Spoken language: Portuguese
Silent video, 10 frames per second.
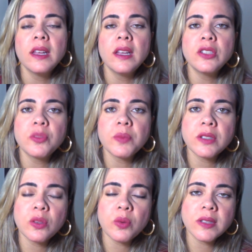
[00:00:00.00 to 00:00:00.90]
de uma
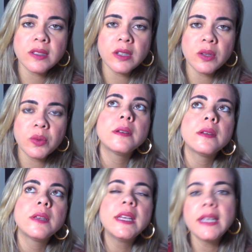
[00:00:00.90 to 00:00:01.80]
situação
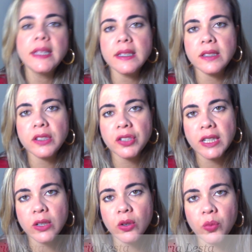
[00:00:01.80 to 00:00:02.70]

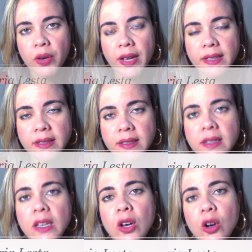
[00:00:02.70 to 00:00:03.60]
indesejada como essa,
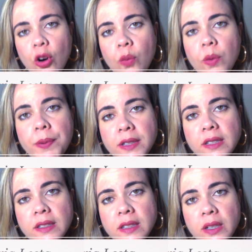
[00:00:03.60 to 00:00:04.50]
com uma
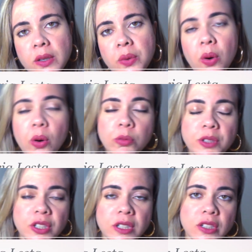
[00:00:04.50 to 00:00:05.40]
proteção ou
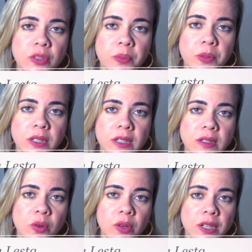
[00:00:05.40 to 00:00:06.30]
medidas de
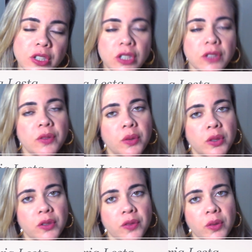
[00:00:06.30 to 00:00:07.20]
proteção coletiva ou
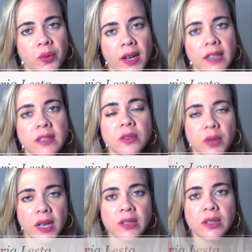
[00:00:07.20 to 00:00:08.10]
individuais no
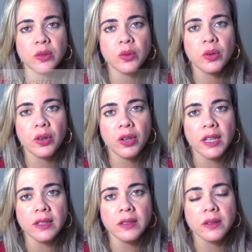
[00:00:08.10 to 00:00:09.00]
caso da sua
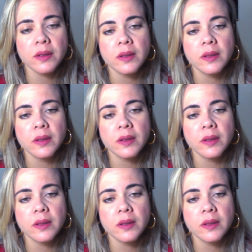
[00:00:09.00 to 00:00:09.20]
ocorrência.